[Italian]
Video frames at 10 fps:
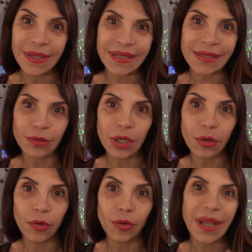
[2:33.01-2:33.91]
questi sono i
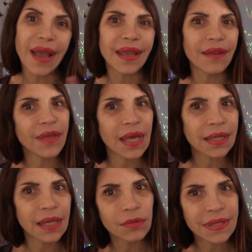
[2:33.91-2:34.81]
colori, anche il
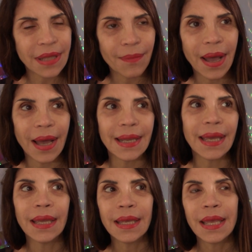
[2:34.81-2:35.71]
verde non sta
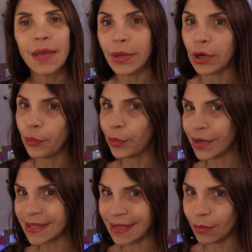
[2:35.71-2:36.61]
male, eh? però
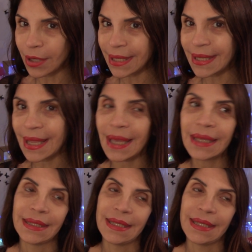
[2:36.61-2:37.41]
poi siamo lì, eh?